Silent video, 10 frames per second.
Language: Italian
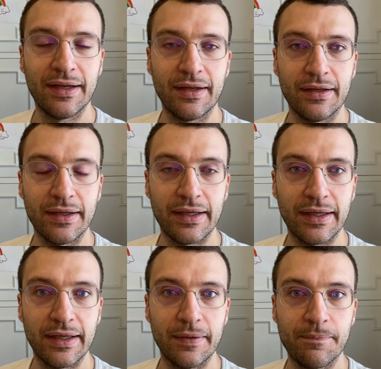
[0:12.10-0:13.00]

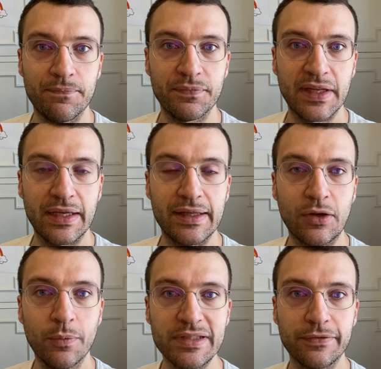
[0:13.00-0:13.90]
e, ehm, ed è
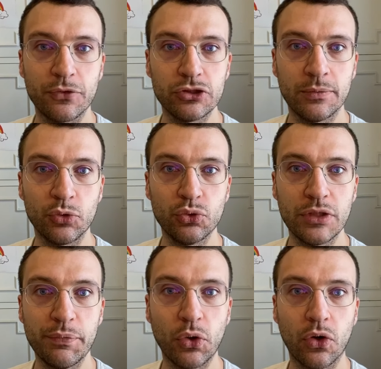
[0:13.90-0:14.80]
come se fossimo tutti
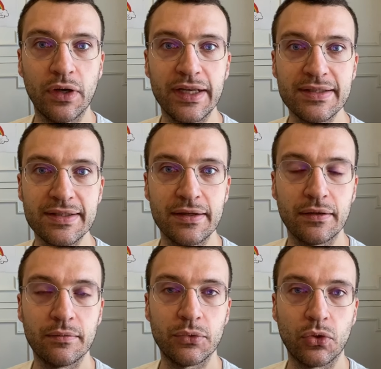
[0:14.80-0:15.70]
più connessi,
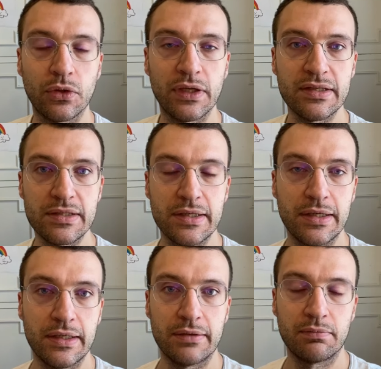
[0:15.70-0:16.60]
più
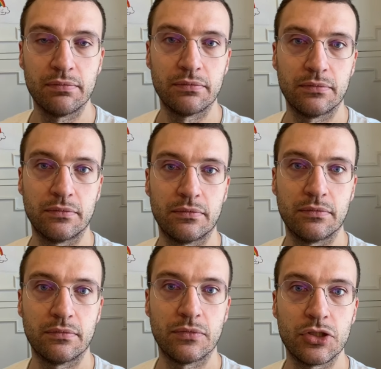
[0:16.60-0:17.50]
connessi, mm,
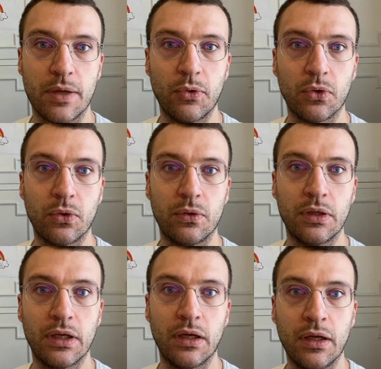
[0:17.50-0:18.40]
diciamo,
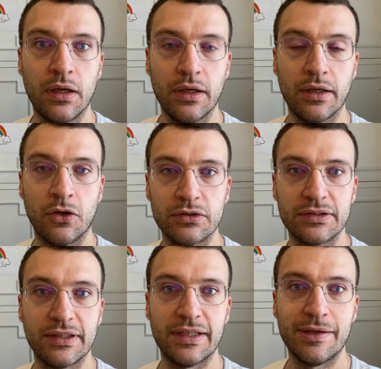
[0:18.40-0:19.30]
con i
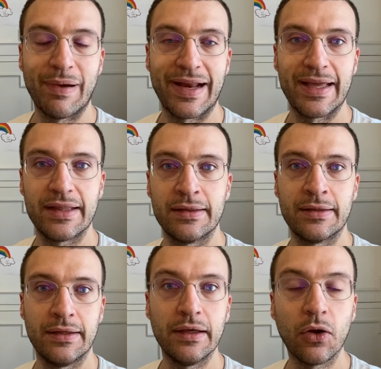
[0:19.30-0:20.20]
nostri
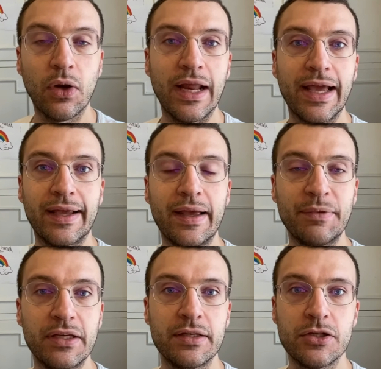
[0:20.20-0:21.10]
parenti, colleghi,
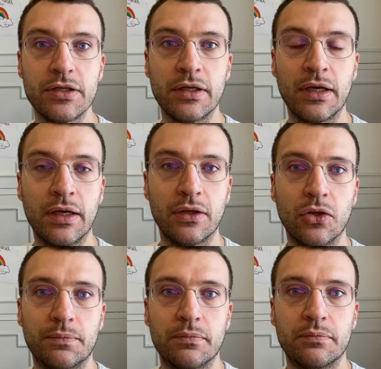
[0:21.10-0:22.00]
amici.
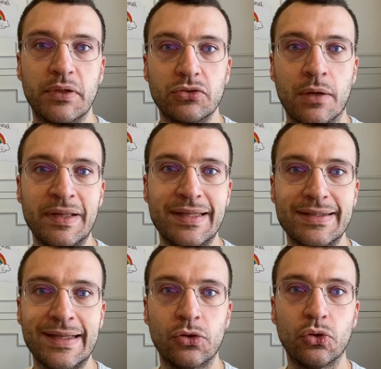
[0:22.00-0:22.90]
Io personalmente
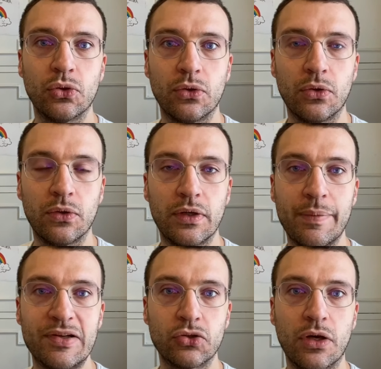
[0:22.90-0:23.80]
sento le
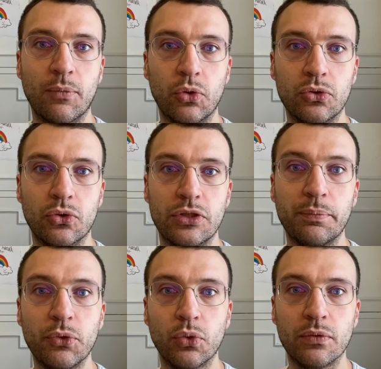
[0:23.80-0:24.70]
persone molto di
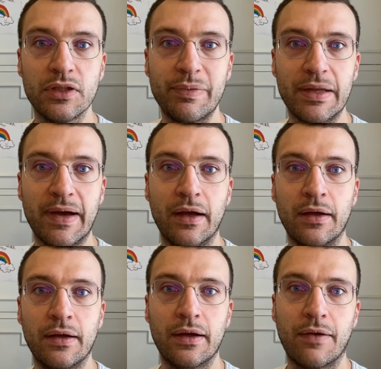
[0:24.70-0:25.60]
più di prima,
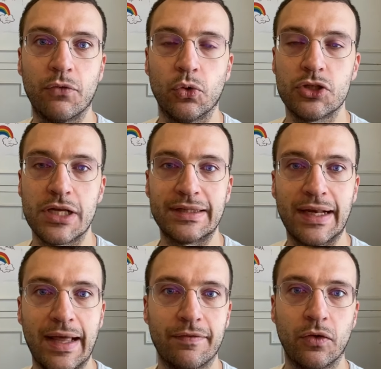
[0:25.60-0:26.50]
a voce, al
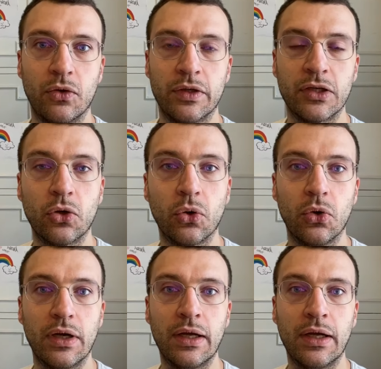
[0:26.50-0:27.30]
telefono, in call,